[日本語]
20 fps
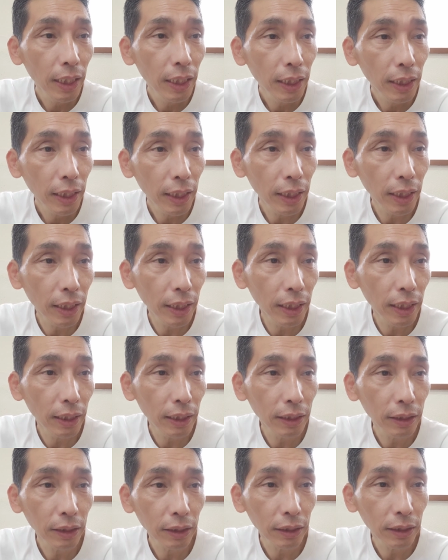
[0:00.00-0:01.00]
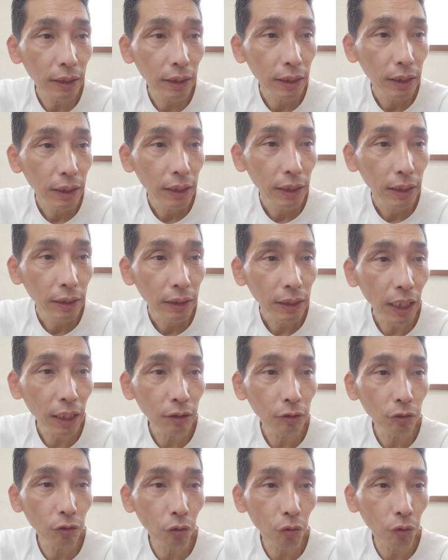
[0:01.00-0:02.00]
えー、なん
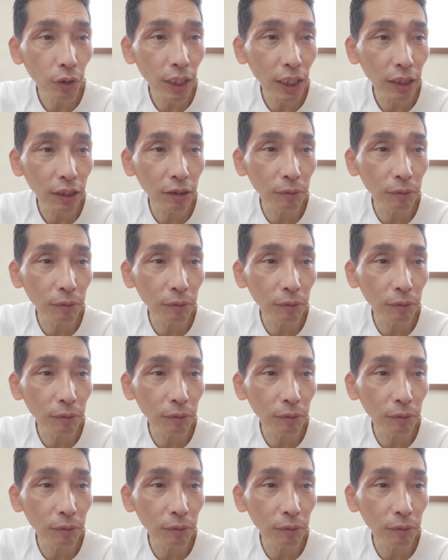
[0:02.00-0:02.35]
と500